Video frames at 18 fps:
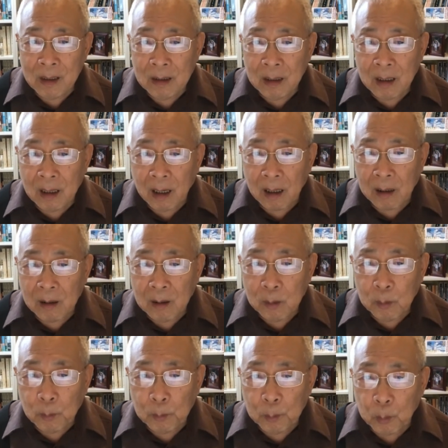啊！
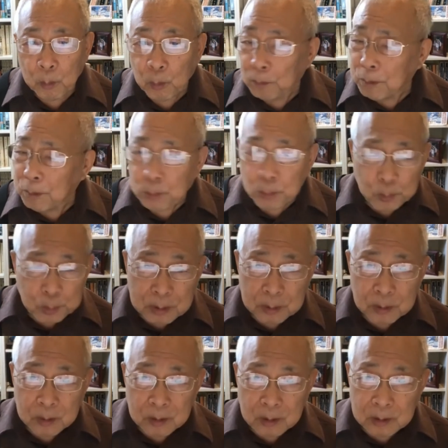我们都
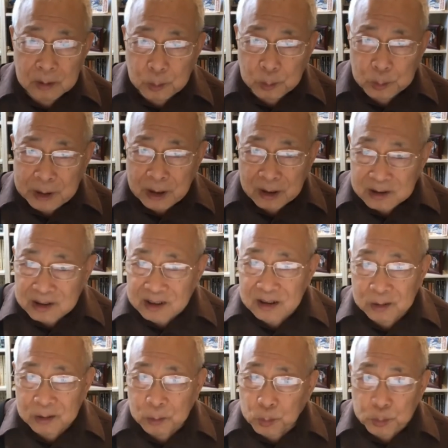是城市
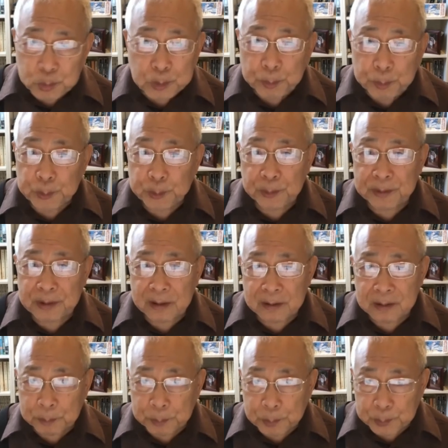人，都是剥削者，
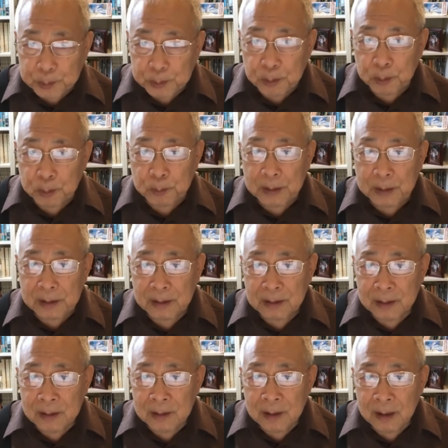这剥削农民
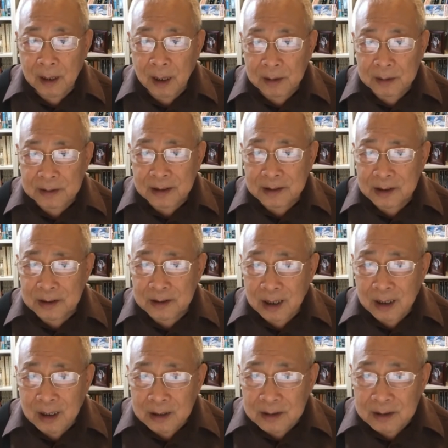啊，这些
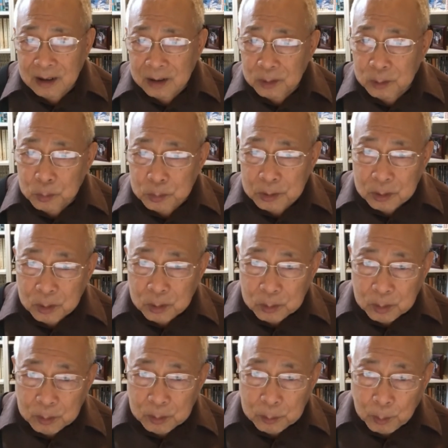这个都是
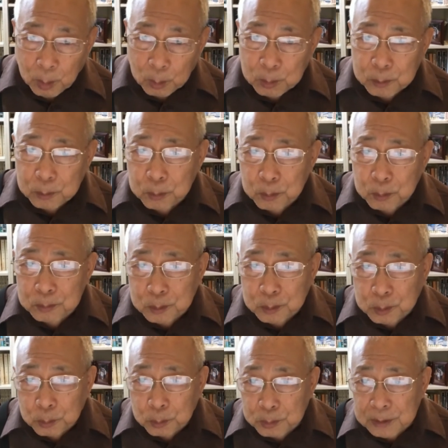毛泽东
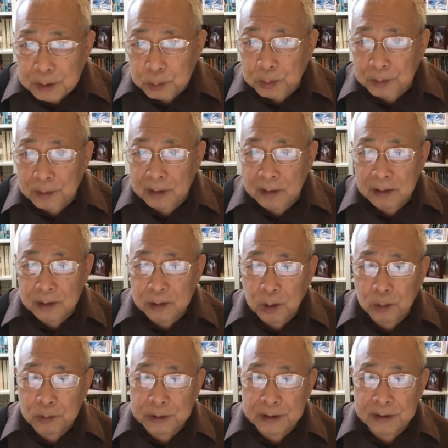总结出来的一
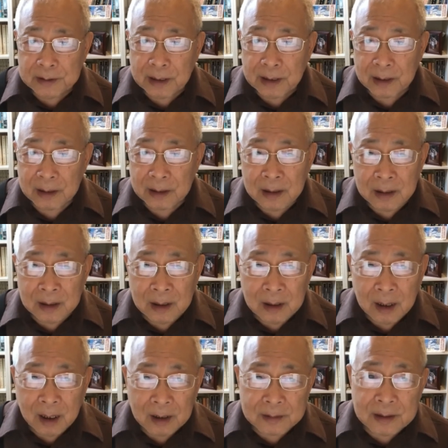套经验。
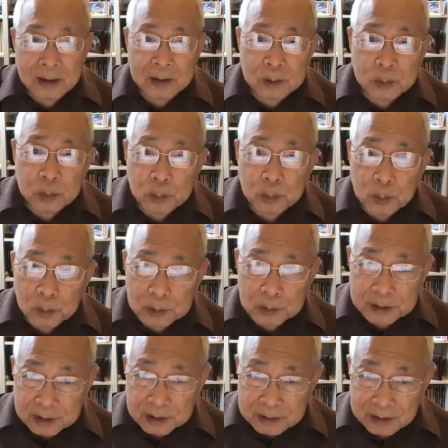啊，在中国
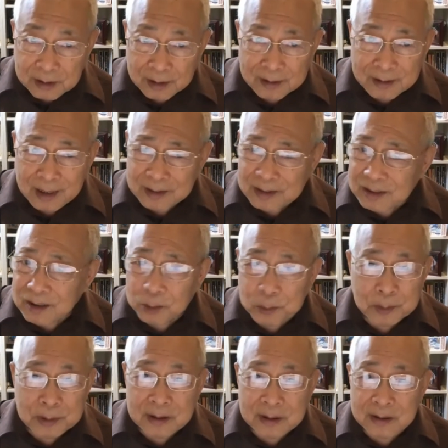实现了，但这个
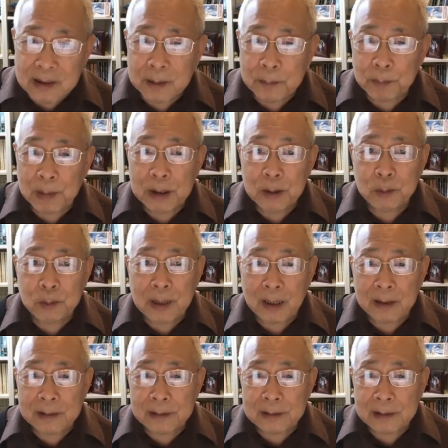对世界没多大
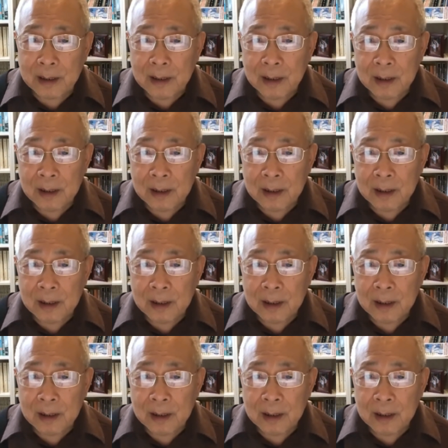影响。